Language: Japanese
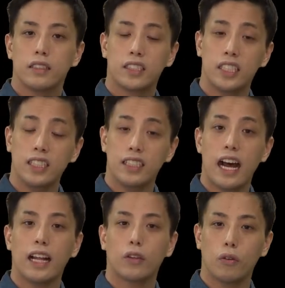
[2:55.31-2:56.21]
死ん
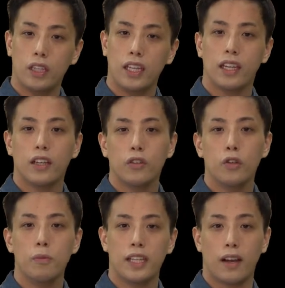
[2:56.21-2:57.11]
だ後に
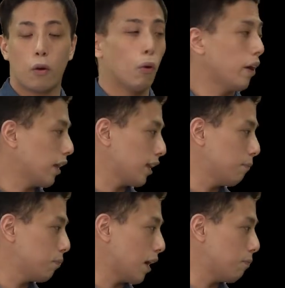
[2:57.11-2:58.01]
海でこうやって
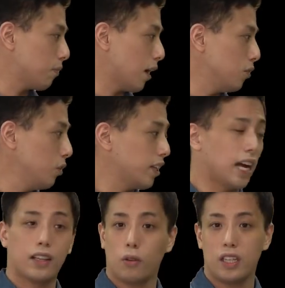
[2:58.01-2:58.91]
プカプカ浮い
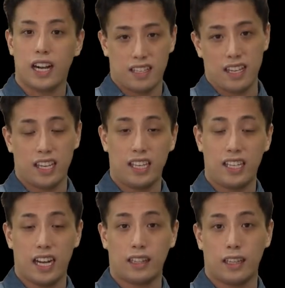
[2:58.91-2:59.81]
た後に化石に
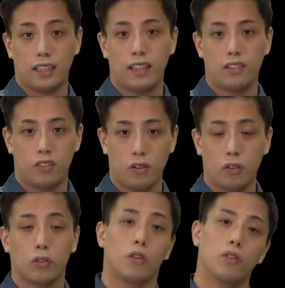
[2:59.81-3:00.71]
なったんです
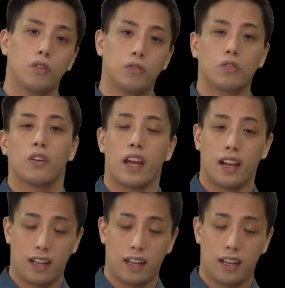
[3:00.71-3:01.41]
よという復元